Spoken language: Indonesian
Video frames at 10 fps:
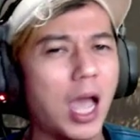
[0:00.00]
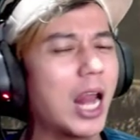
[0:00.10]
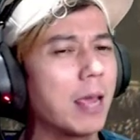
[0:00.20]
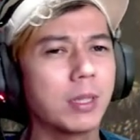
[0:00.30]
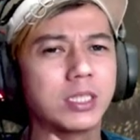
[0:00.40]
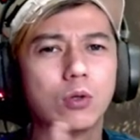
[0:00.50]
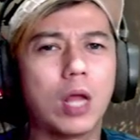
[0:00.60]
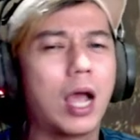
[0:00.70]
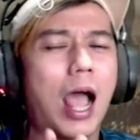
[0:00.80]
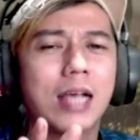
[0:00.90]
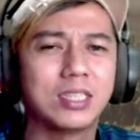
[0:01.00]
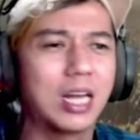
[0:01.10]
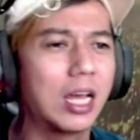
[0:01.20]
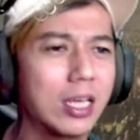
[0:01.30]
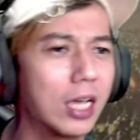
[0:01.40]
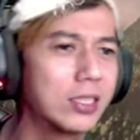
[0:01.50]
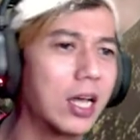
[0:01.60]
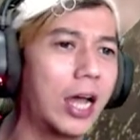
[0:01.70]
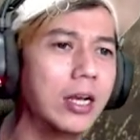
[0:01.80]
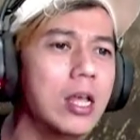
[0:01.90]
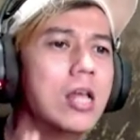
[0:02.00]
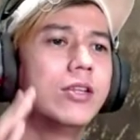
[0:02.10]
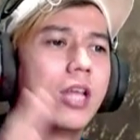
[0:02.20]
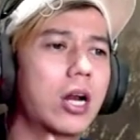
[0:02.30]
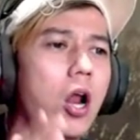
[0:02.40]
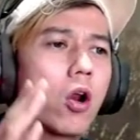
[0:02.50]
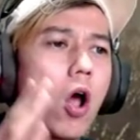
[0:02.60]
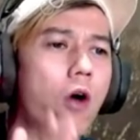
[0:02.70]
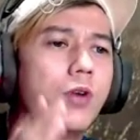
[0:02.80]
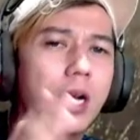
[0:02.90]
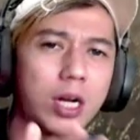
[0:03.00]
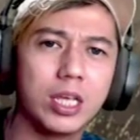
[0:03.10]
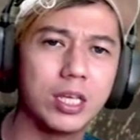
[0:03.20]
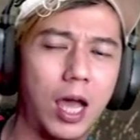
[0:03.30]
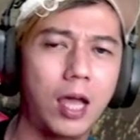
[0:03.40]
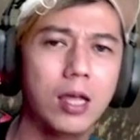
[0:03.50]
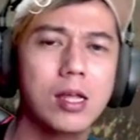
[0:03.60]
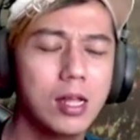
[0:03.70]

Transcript: kalian pasti udah nggak asing lagi guys dengan The Lord of the Ring ya